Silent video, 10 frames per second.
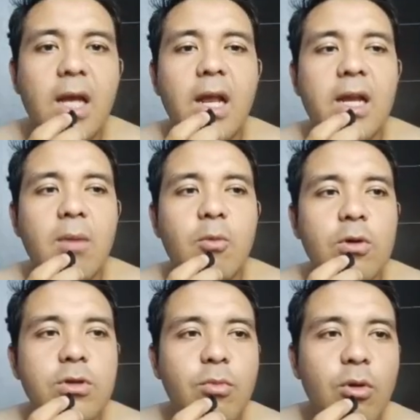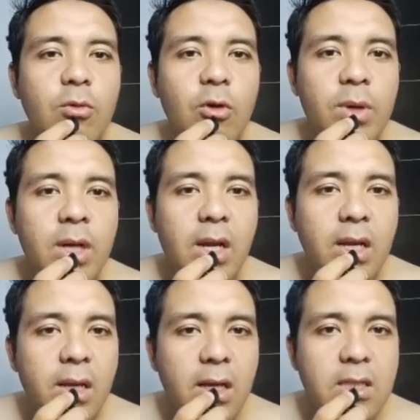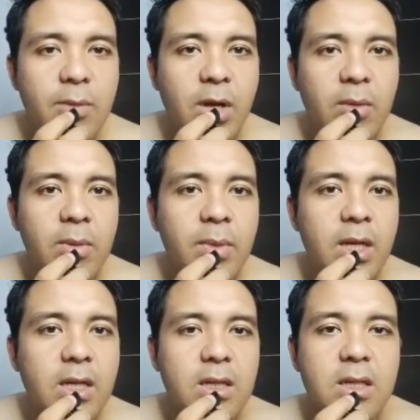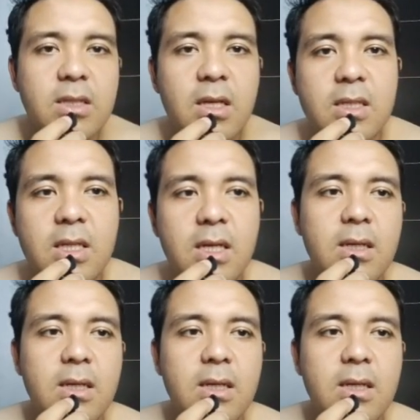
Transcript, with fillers: Eh line up gua aja belum gua benerin guys, tapi nggak apa-apa deh kita testing